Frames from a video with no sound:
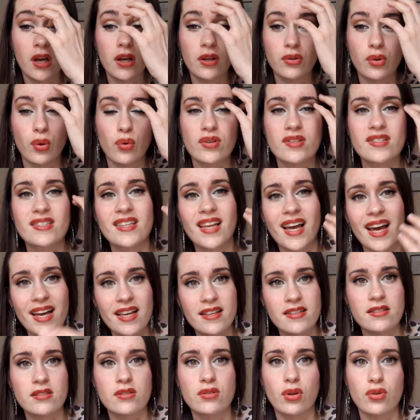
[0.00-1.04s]
de
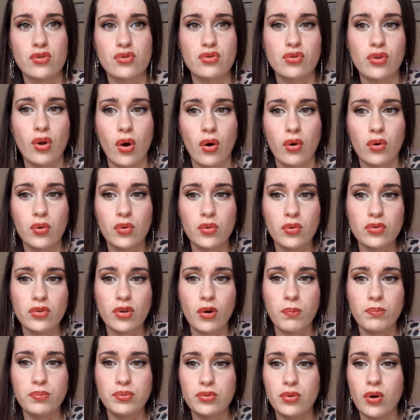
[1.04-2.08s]
stress dans une rencontre
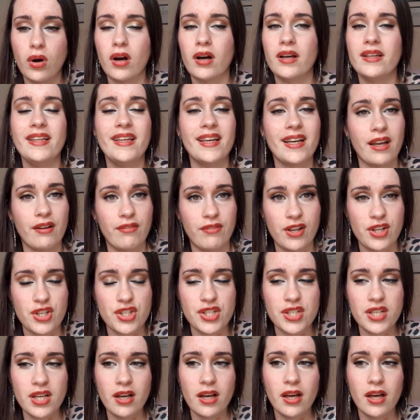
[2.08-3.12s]
pour y réfléchir,